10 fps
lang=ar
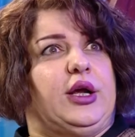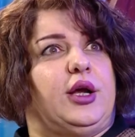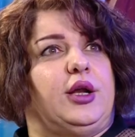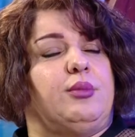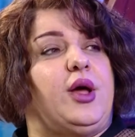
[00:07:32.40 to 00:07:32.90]

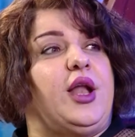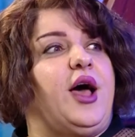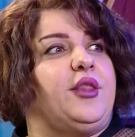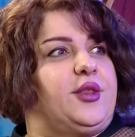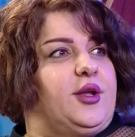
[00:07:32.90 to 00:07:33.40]

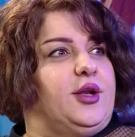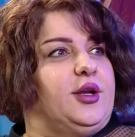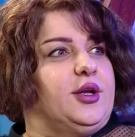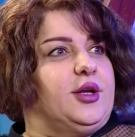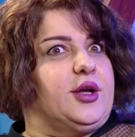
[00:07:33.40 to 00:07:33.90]
الملاذ
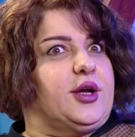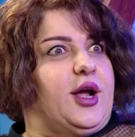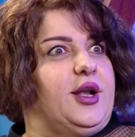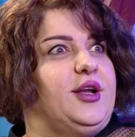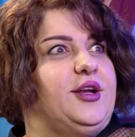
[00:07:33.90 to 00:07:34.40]
اللي
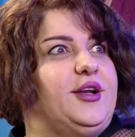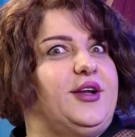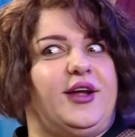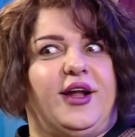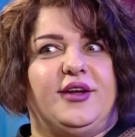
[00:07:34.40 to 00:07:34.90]

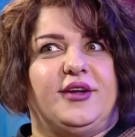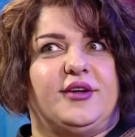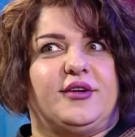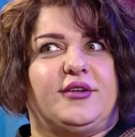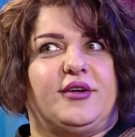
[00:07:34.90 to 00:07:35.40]
يخليني
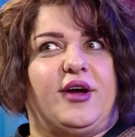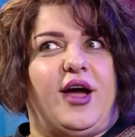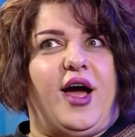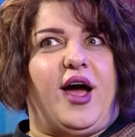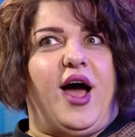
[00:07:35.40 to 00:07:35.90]
يعني
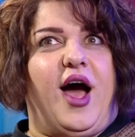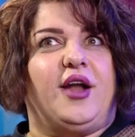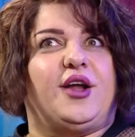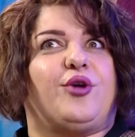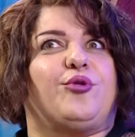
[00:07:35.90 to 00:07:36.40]

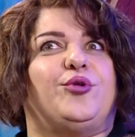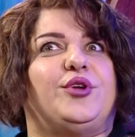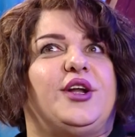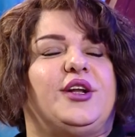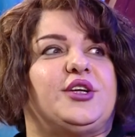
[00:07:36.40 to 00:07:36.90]
اني اكون
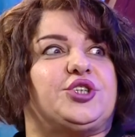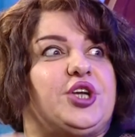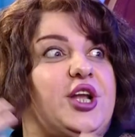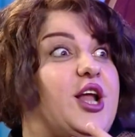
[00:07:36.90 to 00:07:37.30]
الشيء اللي